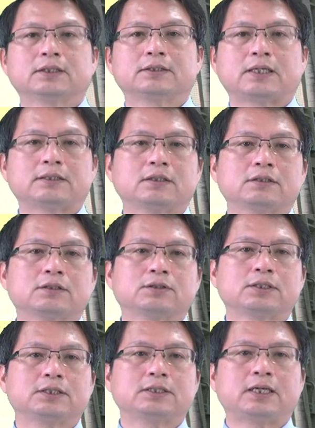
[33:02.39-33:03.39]
产生之后
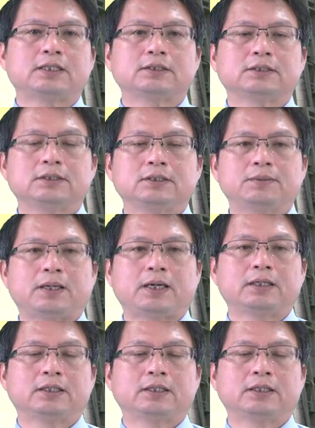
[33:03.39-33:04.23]
的西雅西码，